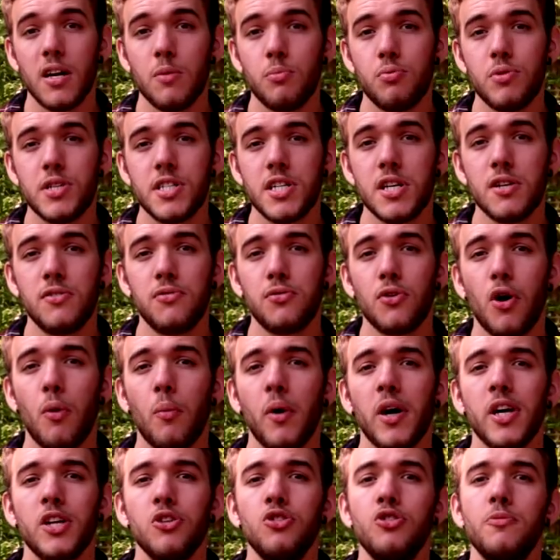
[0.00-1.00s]
puisqu'il faut en
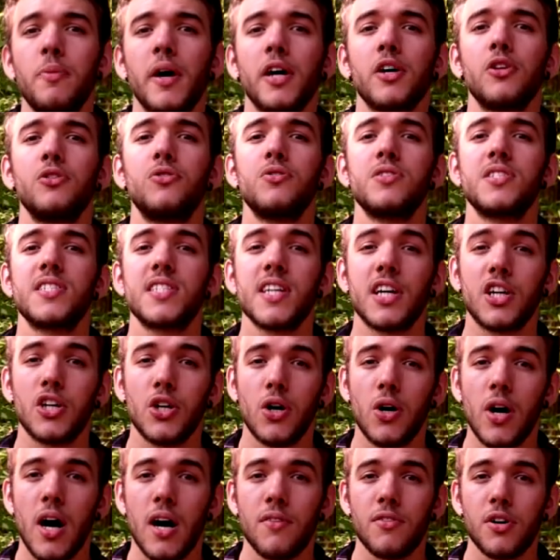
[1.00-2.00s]
moyenne une période de 5
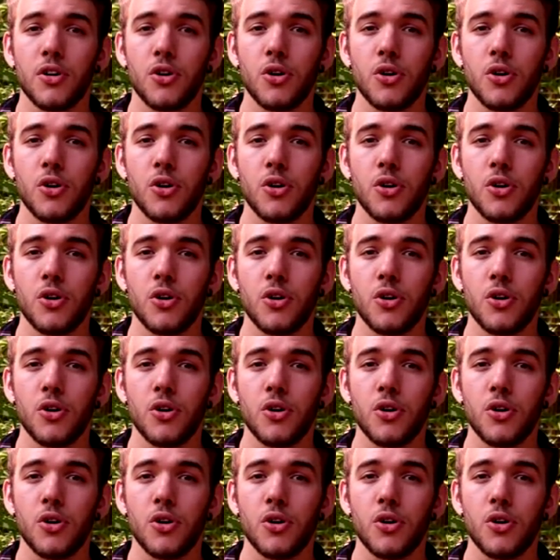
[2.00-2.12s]
ans avant